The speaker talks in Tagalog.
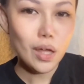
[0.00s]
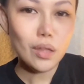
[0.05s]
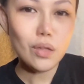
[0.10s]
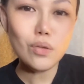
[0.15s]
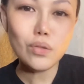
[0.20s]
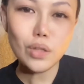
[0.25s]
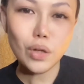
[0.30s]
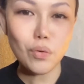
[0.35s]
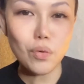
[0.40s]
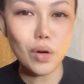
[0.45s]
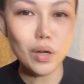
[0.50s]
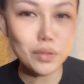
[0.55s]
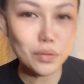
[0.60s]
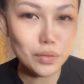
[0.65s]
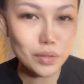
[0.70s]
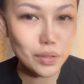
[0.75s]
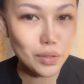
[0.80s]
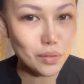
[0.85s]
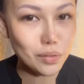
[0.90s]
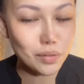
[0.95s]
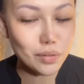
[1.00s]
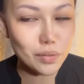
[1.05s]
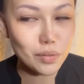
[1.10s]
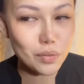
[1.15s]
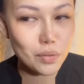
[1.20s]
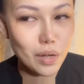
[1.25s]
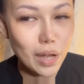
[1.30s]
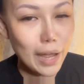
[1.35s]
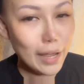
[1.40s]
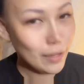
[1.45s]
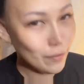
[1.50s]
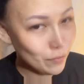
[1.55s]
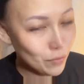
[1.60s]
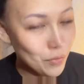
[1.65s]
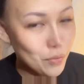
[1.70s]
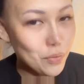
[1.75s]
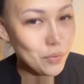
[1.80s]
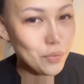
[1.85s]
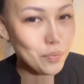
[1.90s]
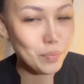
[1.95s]
yung nakuha nyo yung
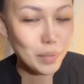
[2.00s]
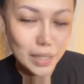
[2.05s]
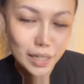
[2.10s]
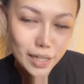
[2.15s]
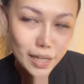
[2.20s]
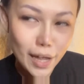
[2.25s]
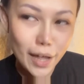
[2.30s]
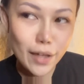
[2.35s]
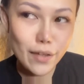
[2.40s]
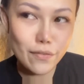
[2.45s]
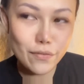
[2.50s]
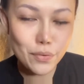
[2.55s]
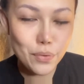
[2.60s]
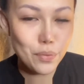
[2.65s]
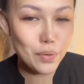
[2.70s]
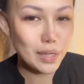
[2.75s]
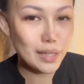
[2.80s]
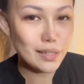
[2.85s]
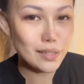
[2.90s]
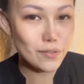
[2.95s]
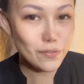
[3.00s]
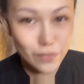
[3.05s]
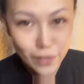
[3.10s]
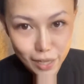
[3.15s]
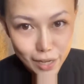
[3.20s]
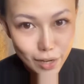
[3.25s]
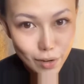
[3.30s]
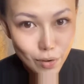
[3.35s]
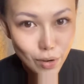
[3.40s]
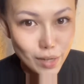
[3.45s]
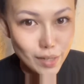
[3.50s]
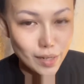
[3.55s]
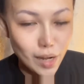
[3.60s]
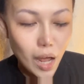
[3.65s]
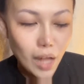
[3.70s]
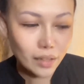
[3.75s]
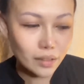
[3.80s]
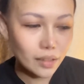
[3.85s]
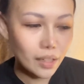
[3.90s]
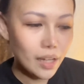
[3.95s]
haifu, mini haifu is fake or
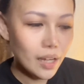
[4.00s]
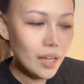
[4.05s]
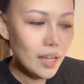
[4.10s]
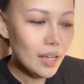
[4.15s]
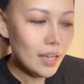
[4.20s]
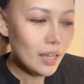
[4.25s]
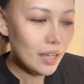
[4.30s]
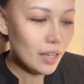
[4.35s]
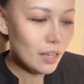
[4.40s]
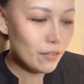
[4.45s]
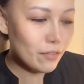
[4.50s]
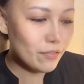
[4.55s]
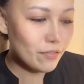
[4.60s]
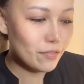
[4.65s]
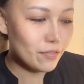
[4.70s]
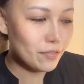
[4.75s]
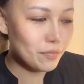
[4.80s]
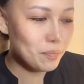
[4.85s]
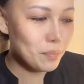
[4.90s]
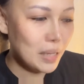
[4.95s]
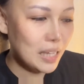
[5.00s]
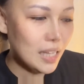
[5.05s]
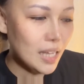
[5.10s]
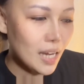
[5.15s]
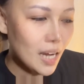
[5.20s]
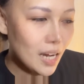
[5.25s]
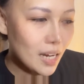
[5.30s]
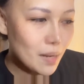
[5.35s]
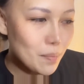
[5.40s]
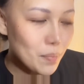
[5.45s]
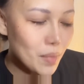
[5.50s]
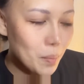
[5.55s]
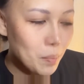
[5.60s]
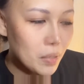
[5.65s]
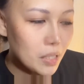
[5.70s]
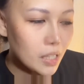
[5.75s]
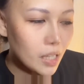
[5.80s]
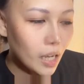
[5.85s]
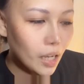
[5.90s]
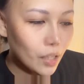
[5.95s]
not. If may
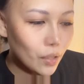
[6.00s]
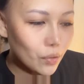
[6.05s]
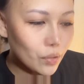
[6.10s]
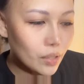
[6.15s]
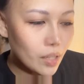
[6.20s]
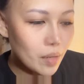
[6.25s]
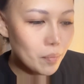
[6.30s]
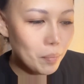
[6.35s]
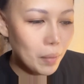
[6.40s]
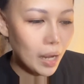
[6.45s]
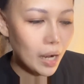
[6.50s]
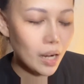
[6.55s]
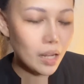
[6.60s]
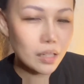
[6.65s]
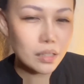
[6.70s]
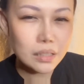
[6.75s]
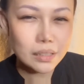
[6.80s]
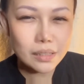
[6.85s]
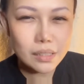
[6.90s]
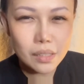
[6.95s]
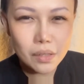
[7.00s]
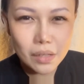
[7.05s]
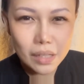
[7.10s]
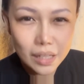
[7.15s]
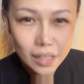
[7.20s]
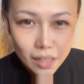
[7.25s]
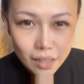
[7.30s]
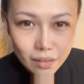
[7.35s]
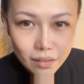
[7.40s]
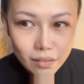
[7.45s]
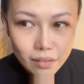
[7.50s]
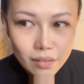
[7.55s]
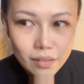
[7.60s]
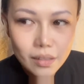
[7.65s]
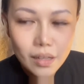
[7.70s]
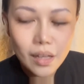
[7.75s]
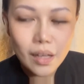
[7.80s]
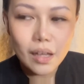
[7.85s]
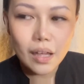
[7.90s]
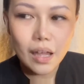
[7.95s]
nararamdaman kayo na parang heat
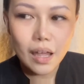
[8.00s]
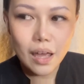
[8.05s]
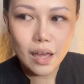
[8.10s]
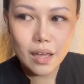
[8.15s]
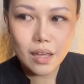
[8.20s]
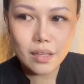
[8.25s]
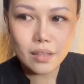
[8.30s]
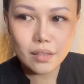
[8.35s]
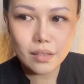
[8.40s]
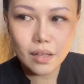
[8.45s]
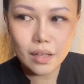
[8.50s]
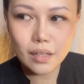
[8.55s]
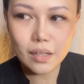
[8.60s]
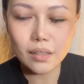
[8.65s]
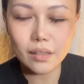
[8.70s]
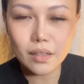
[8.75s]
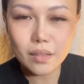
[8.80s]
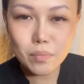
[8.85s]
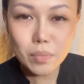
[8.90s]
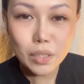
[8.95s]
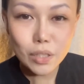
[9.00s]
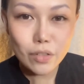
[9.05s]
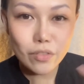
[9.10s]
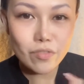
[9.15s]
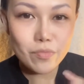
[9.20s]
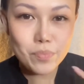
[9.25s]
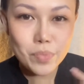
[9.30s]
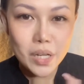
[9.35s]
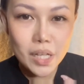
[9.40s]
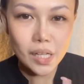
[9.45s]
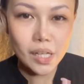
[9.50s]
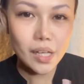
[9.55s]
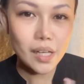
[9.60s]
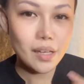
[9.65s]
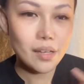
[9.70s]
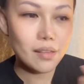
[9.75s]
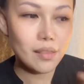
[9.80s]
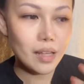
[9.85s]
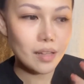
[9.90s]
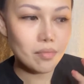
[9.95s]
and a little bit of
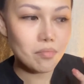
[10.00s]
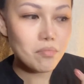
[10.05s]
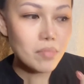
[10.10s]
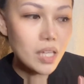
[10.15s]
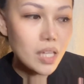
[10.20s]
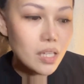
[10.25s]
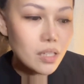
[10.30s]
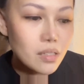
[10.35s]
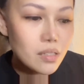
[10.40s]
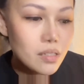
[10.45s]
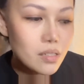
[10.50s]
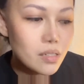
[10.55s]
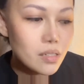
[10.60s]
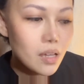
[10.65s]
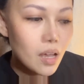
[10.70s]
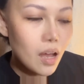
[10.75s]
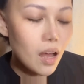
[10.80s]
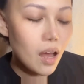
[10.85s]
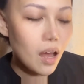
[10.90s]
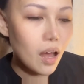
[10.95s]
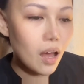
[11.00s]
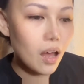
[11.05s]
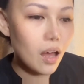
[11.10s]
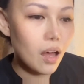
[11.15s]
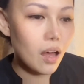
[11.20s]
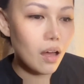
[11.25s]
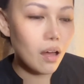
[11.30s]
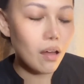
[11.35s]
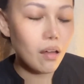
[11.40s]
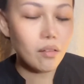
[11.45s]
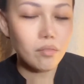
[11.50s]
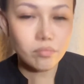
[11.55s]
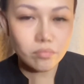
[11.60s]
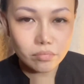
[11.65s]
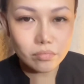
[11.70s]
pricking, that means uh,